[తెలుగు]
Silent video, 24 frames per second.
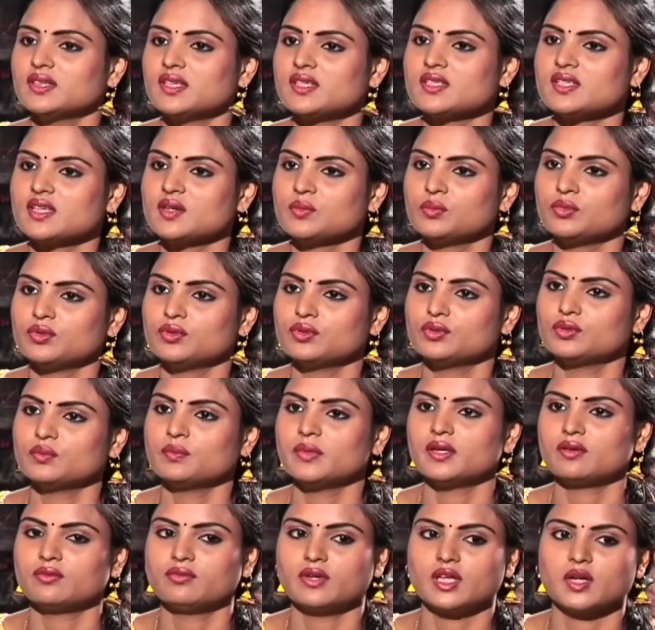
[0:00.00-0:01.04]
తీసే ముందు
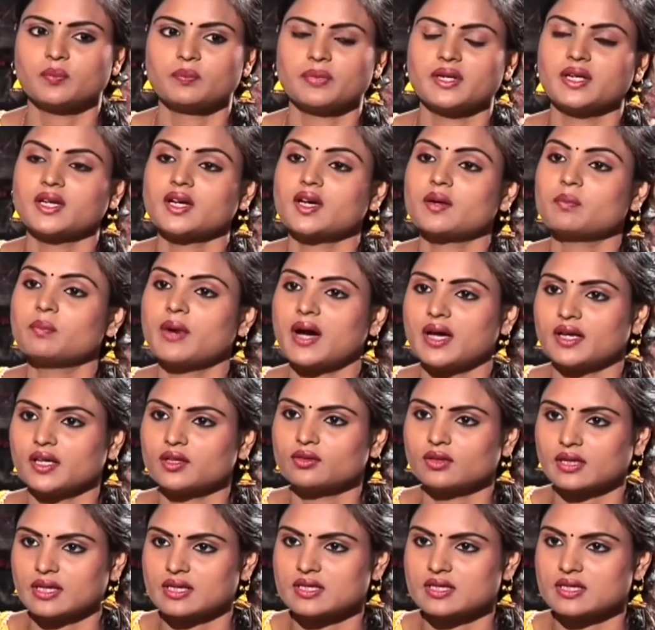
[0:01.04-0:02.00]
మీరు వీరప్పన్ గారి భార్యతో